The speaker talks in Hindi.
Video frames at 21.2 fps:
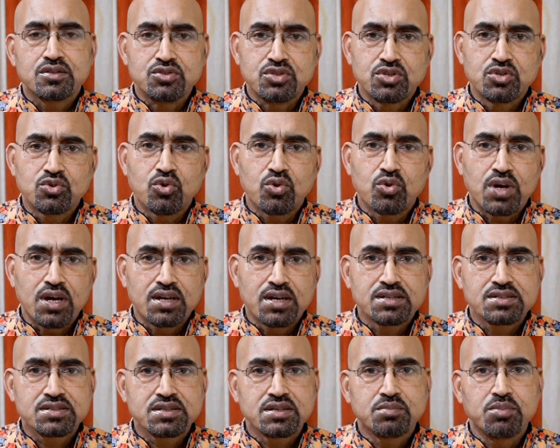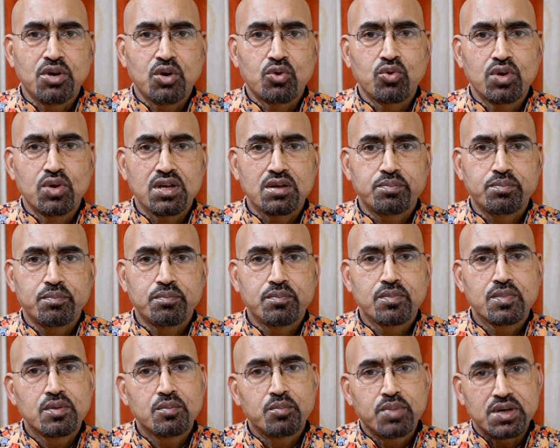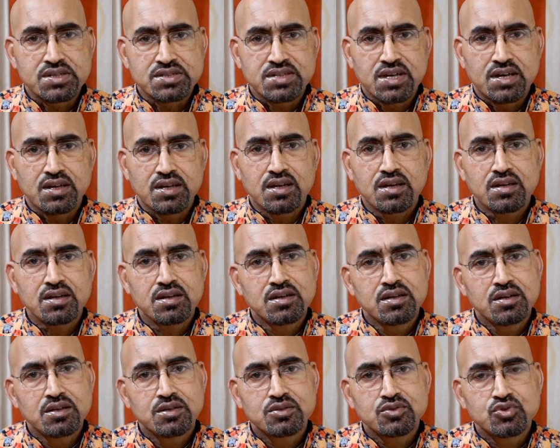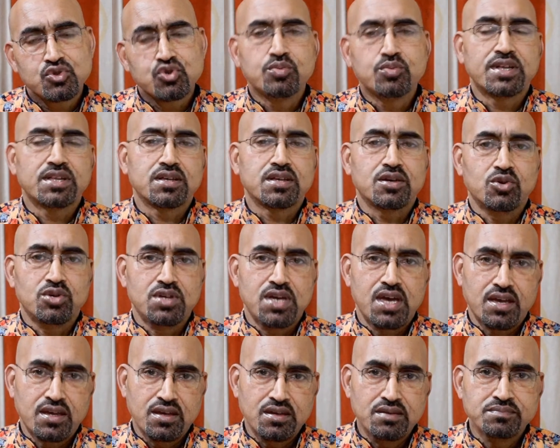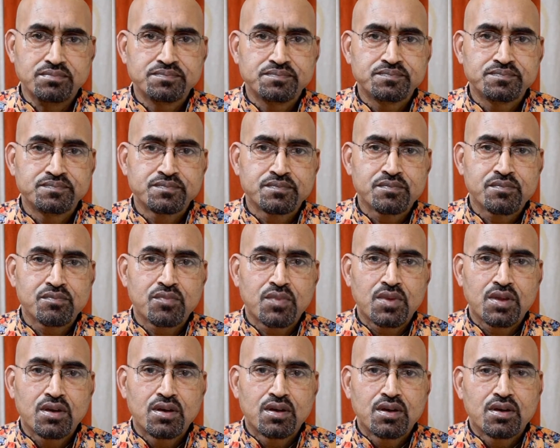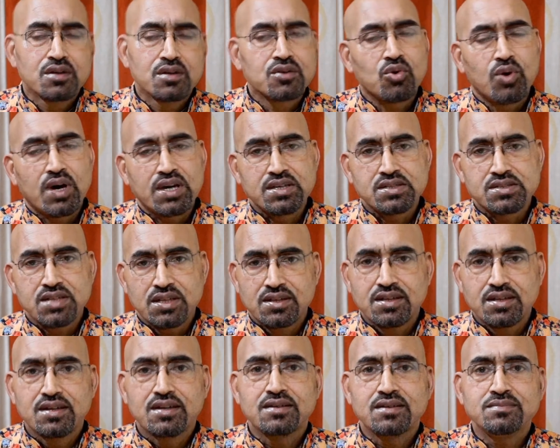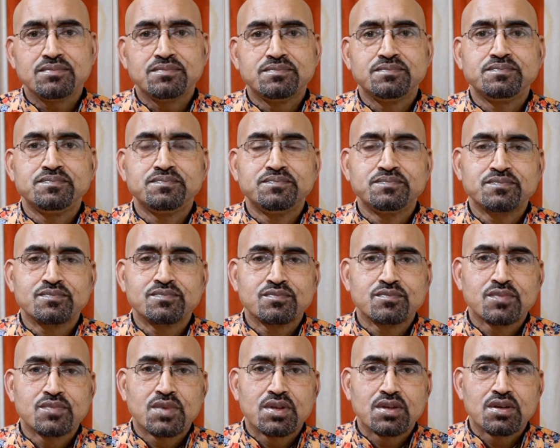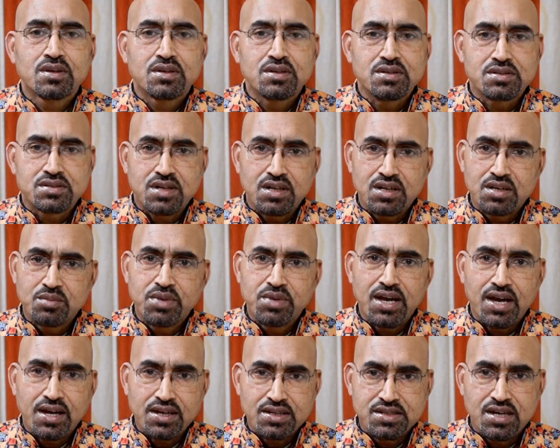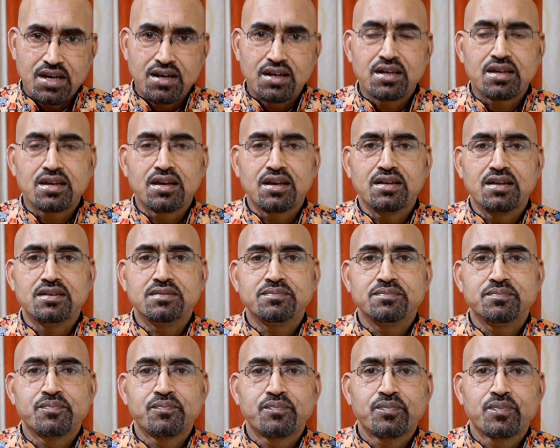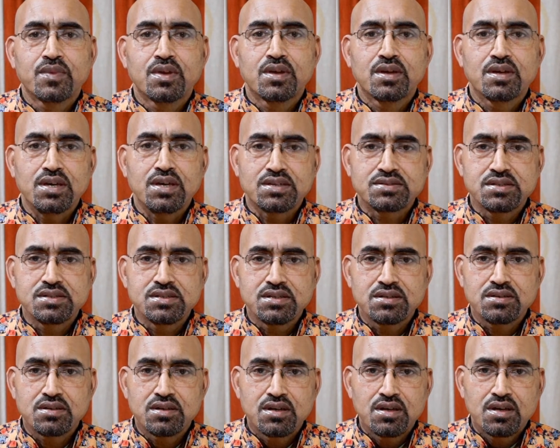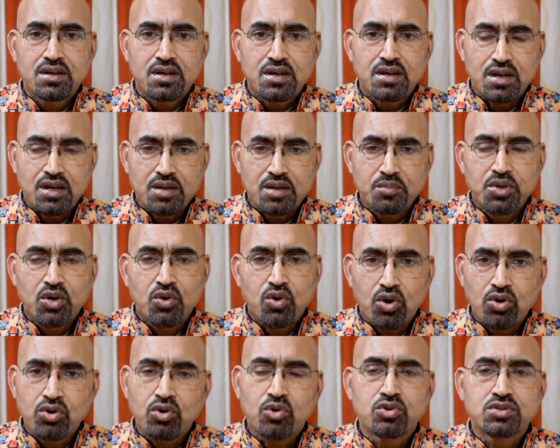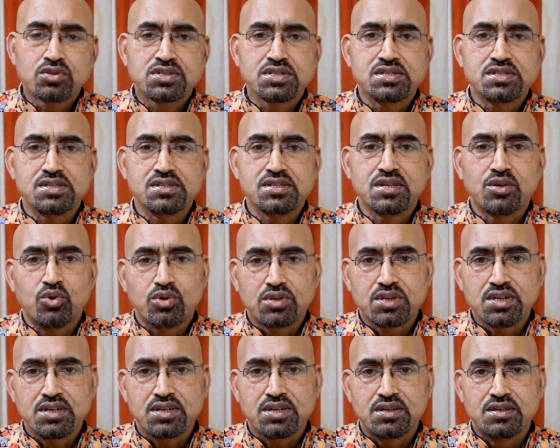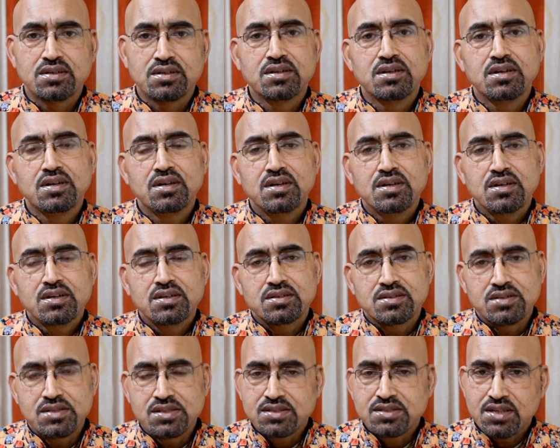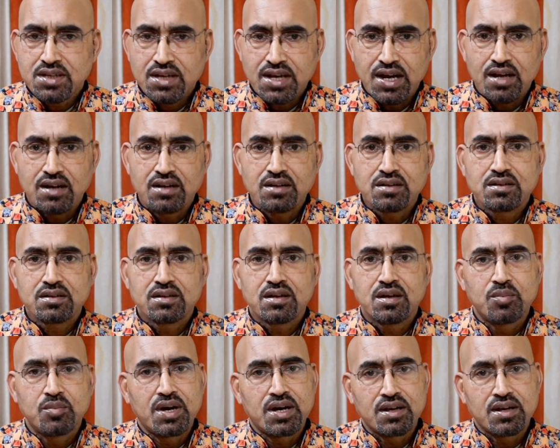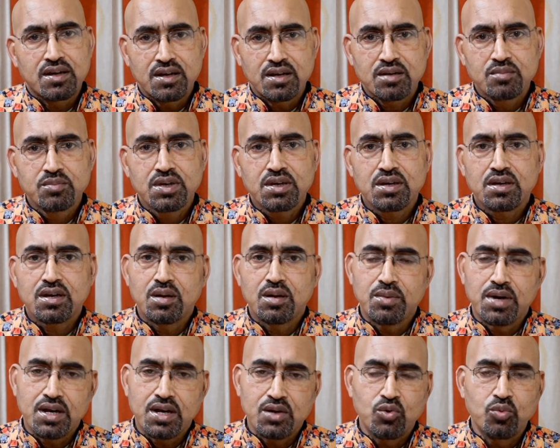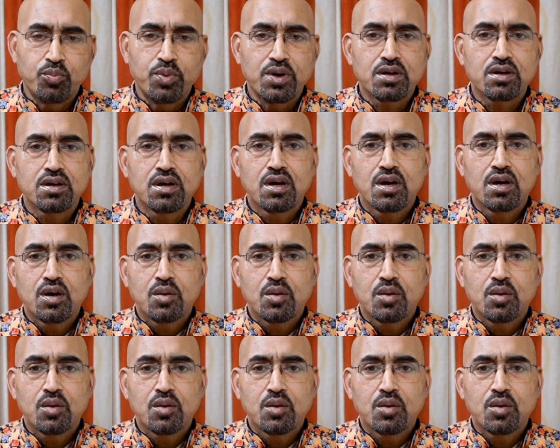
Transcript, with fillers: जिनको करने से बिल्कुल ये परेशानियां छूमंतर हो जाएंगी तो आइए चलते हैं इस कड़ी में आगे जानने के लिए कि ऐसी घर में कौन कौन सी चीजें होती हैं जिसके कारण हमारे घर में हमारे ऊपर